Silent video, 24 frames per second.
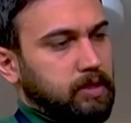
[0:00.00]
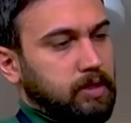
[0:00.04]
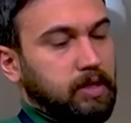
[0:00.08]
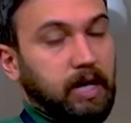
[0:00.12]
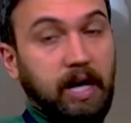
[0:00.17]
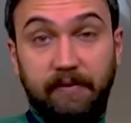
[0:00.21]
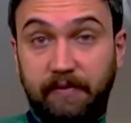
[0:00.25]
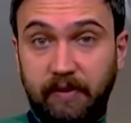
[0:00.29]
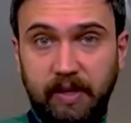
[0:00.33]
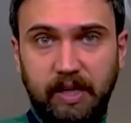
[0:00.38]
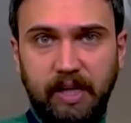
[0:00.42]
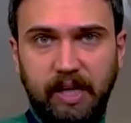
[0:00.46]

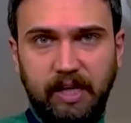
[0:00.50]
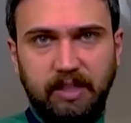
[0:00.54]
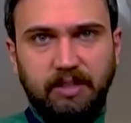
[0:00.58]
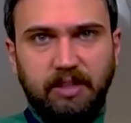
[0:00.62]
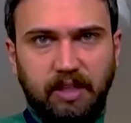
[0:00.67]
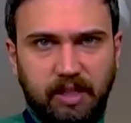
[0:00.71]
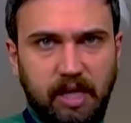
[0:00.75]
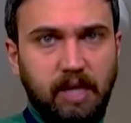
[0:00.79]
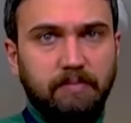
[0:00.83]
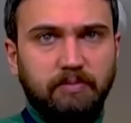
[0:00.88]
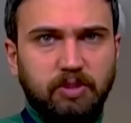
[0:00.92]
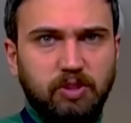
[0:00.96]
على فكره هي
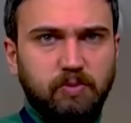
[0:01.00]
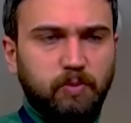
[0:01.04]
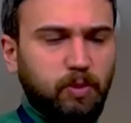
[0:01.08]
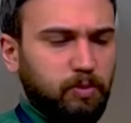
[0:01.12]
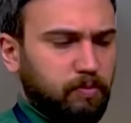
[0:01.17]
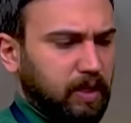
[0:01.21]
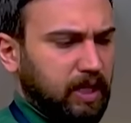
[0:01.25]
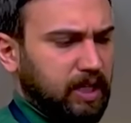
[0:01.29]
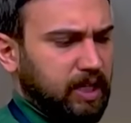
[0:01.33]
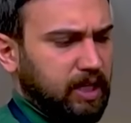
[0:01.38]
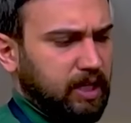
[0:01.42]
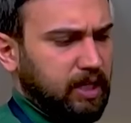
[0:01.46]
الطريقه بتزبط
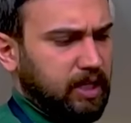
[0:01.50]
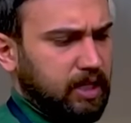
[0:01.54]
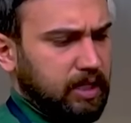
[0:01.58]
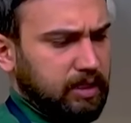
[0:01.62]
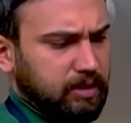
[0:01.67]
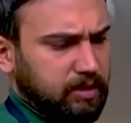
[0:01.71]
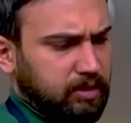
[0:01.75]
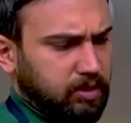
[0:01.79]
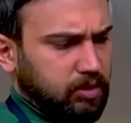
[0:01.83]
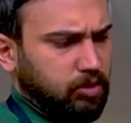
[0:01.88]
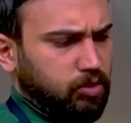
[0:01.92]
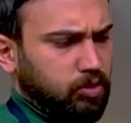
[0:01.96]

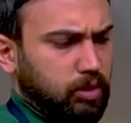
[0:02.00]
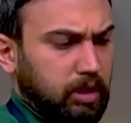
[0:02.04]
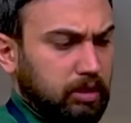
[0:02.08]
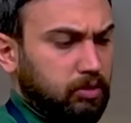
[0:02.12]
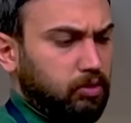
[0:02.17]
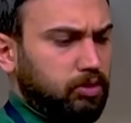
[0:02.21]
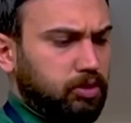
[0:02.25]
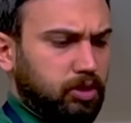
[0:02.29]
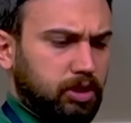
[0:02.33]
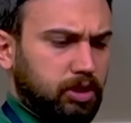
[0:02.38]
بالخلاط كنتوا على طول